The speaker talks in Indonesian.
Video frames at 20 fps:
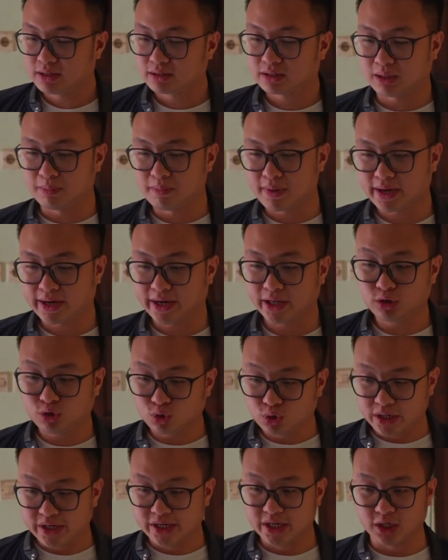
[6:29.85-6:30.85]
kemarin
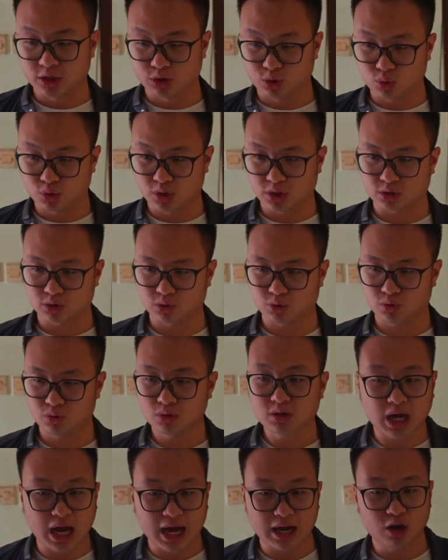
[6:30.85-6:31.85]
sudah
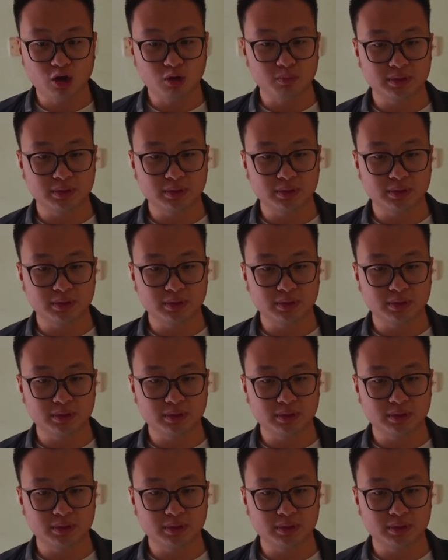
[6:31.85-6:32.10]
dihitung-hitung kalau